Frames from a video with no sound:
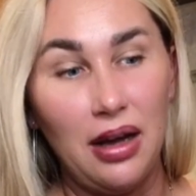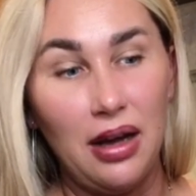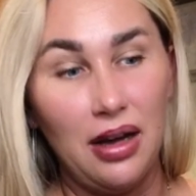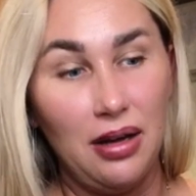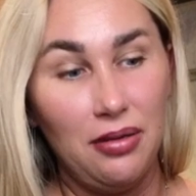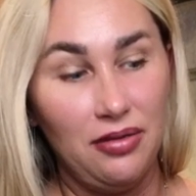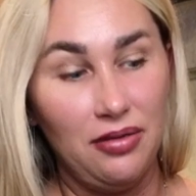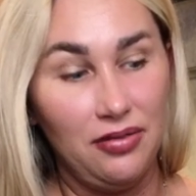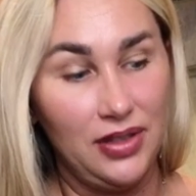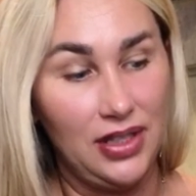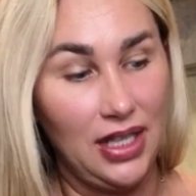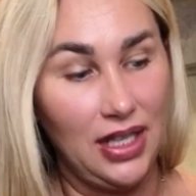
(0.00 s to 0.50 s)

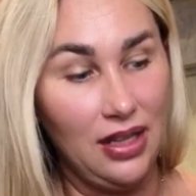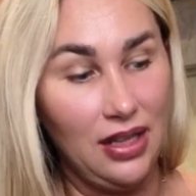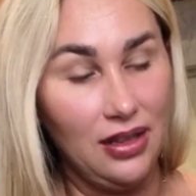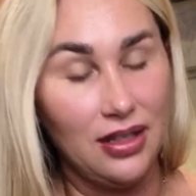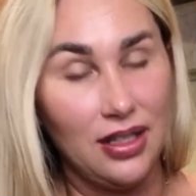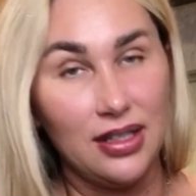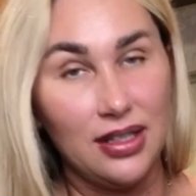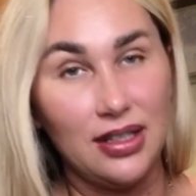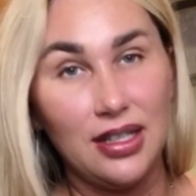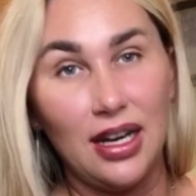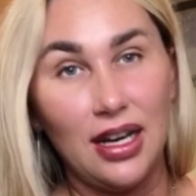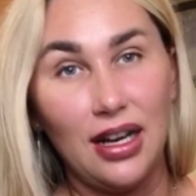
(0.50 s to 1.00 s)
взял,
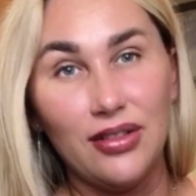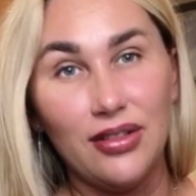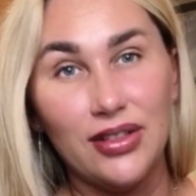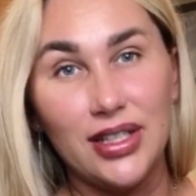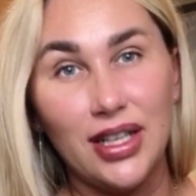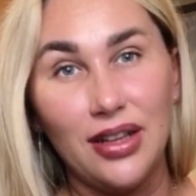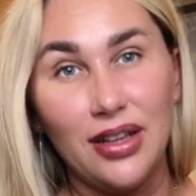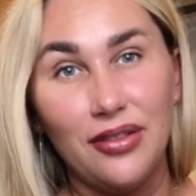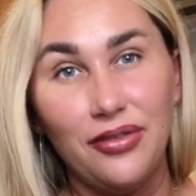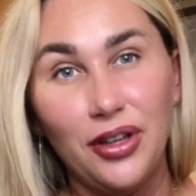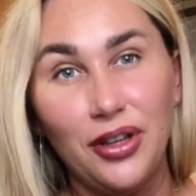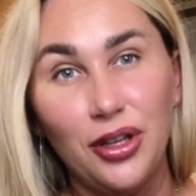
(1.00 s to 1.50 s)
насрал
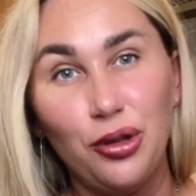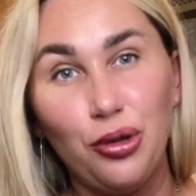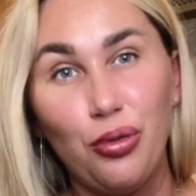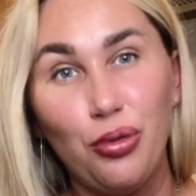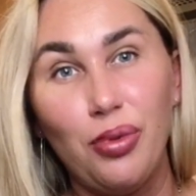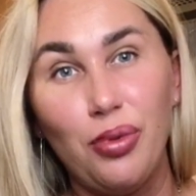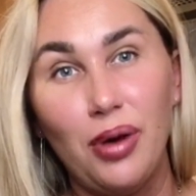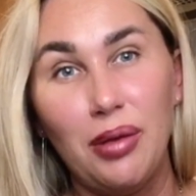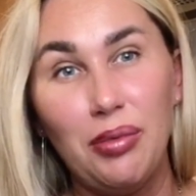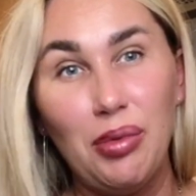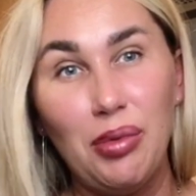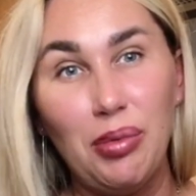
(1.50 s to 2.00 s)
салфетку,
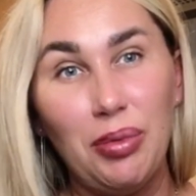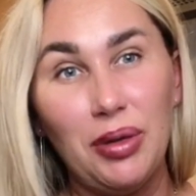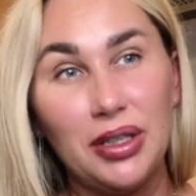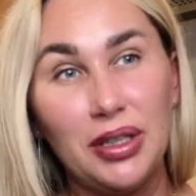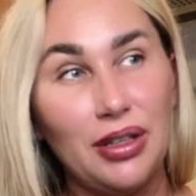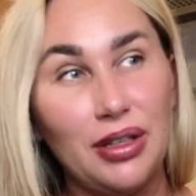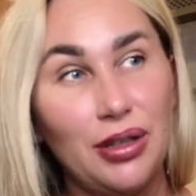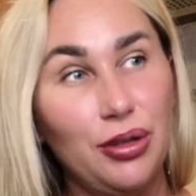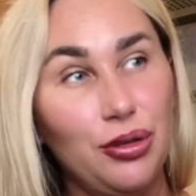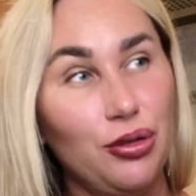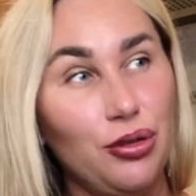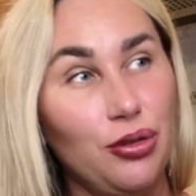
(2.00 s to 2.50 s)
бабе
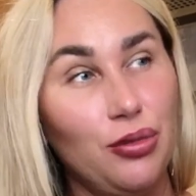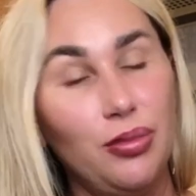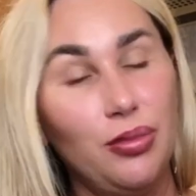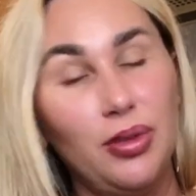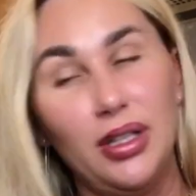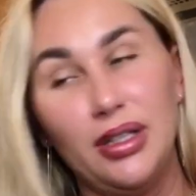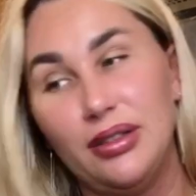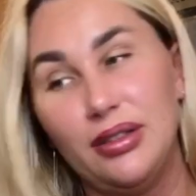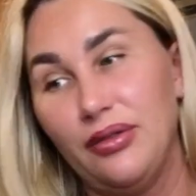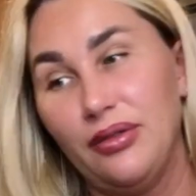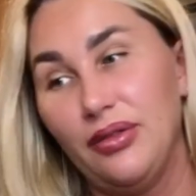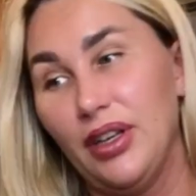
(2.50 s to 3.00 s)
подкинул,
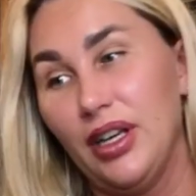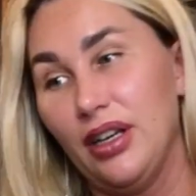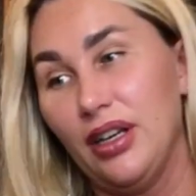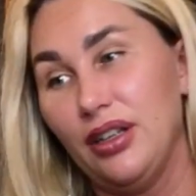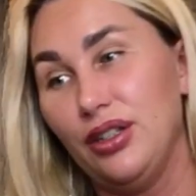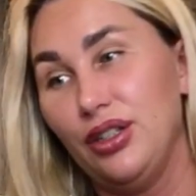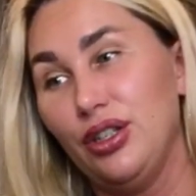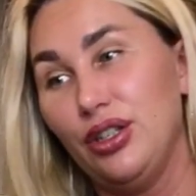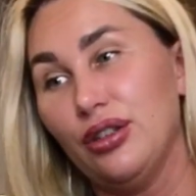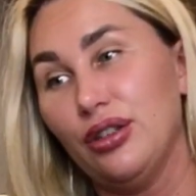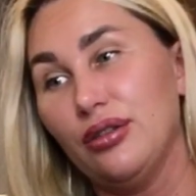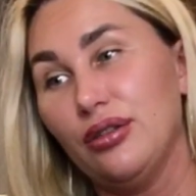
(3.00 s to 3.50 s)
блядь, в
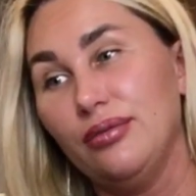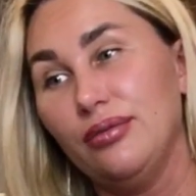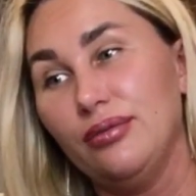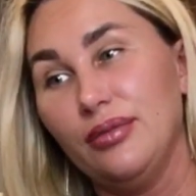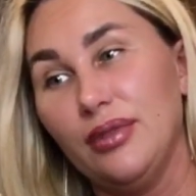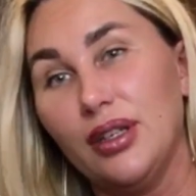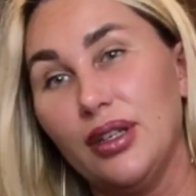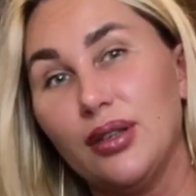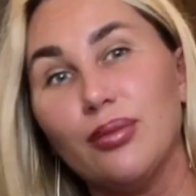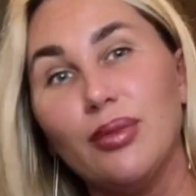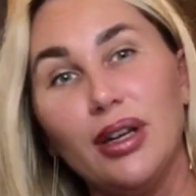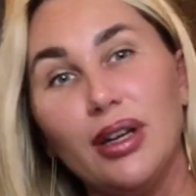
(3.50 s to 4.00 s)
ящик.
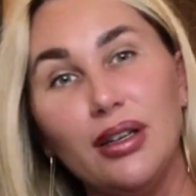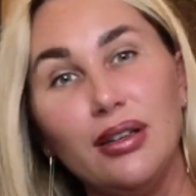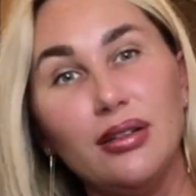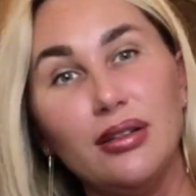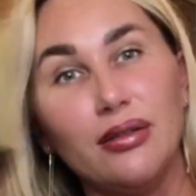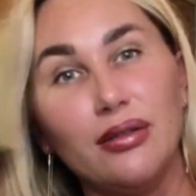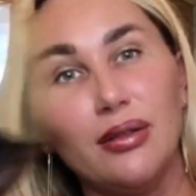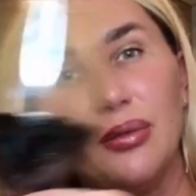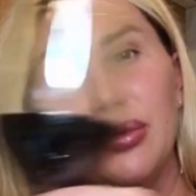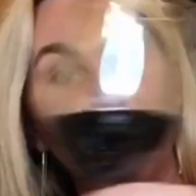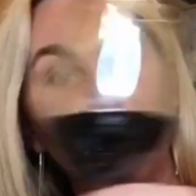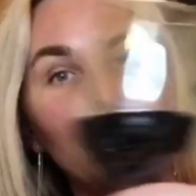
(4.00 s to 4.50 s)

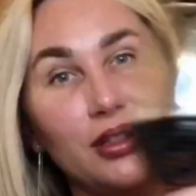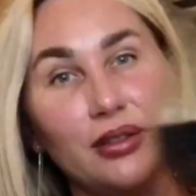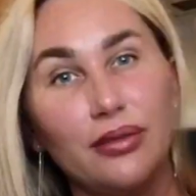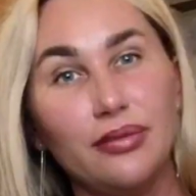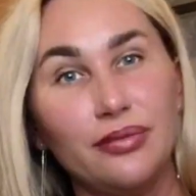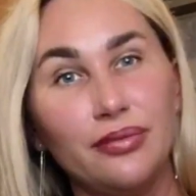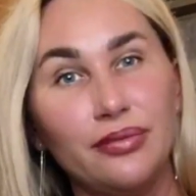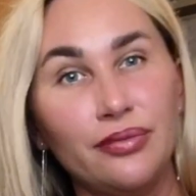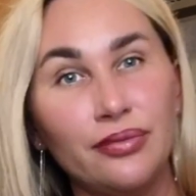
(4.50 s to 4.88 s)
Нормально вообще?